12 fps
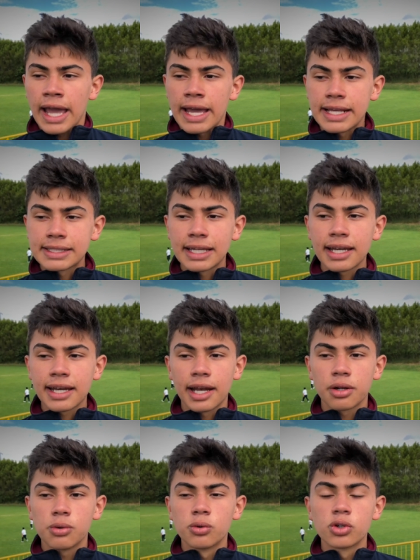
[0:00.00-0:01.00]
es
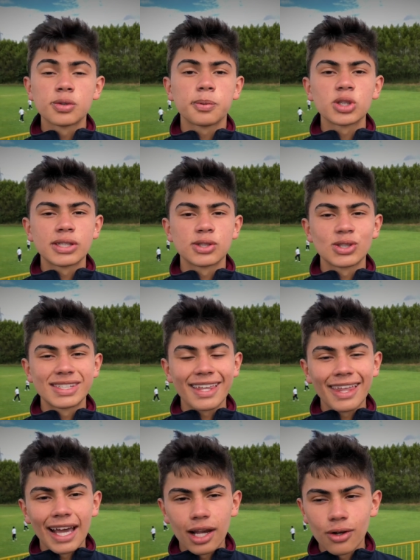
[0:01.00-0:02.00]
generar unos procesos
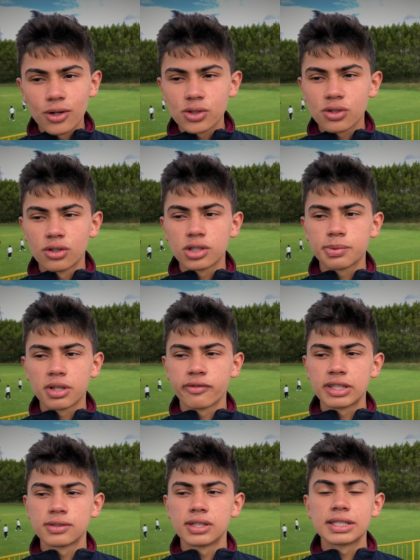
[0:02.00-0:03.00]
de diálogos con los
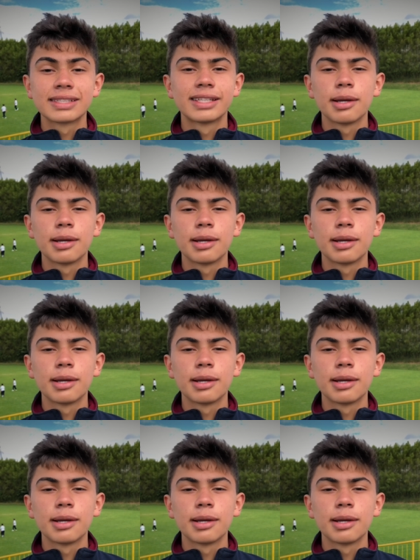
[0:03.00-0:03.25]
profesores,